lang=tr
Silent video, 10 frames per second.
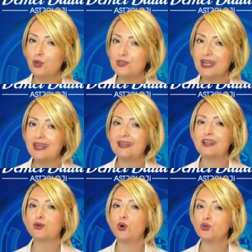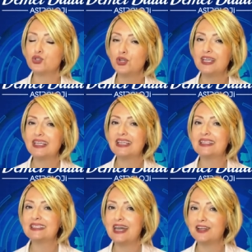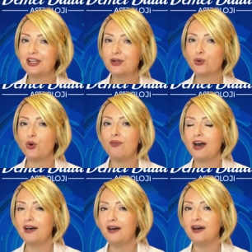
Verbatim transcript: Özellikle koç, ikizler, kova,